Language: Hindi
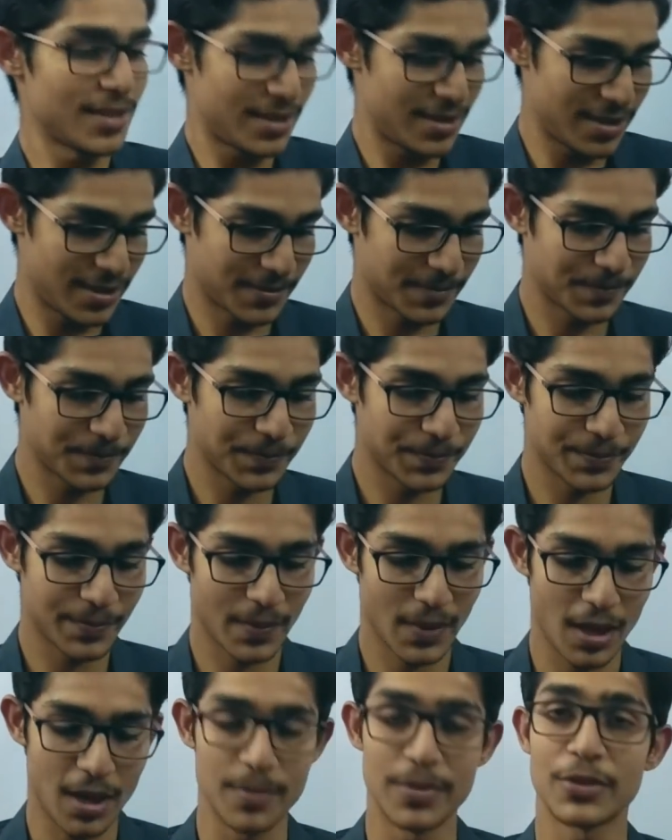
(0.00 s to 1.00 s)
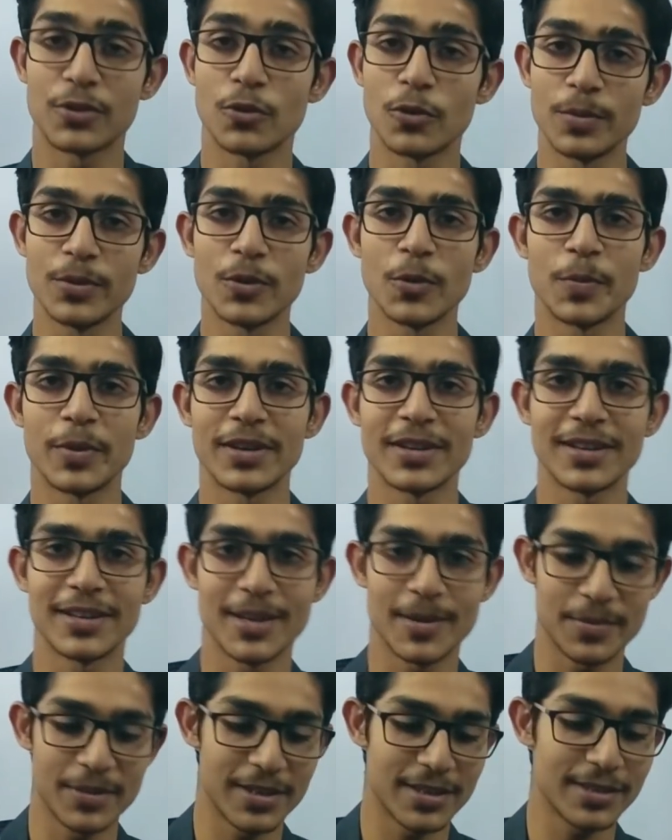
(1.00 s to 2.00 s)
देखिए अब इसको भी ओपन
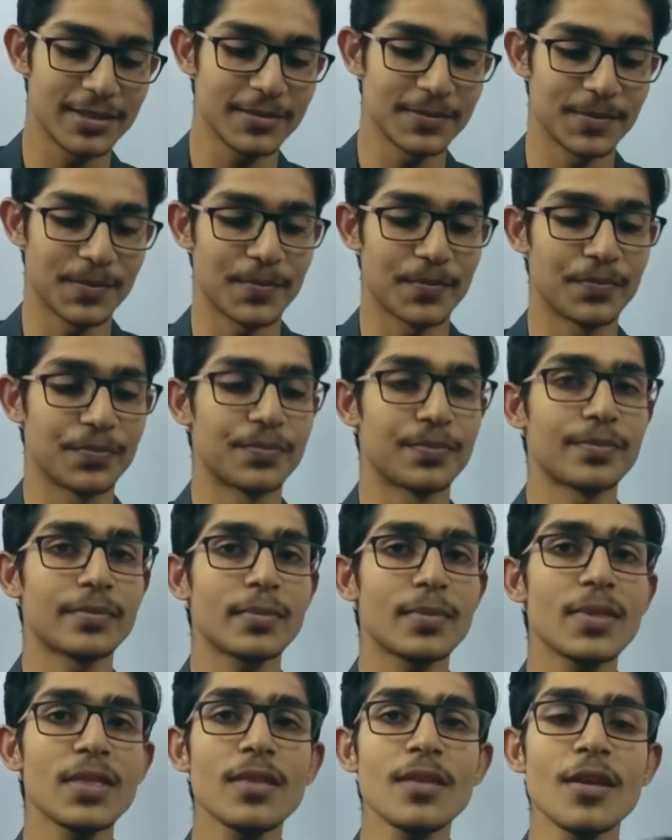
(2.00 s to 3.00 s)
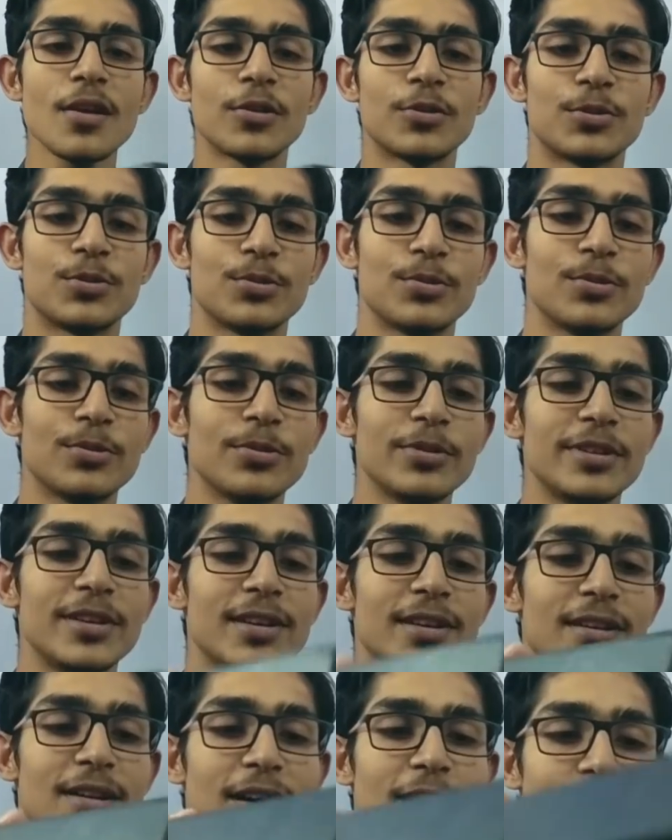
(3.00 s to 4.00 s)
करना पड़ेगा तो
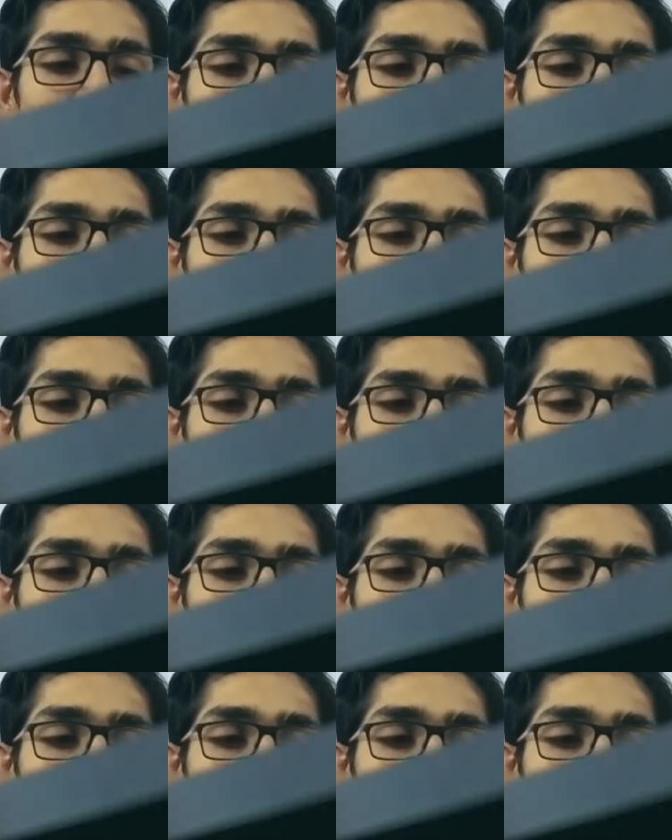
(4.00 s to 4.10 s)
ये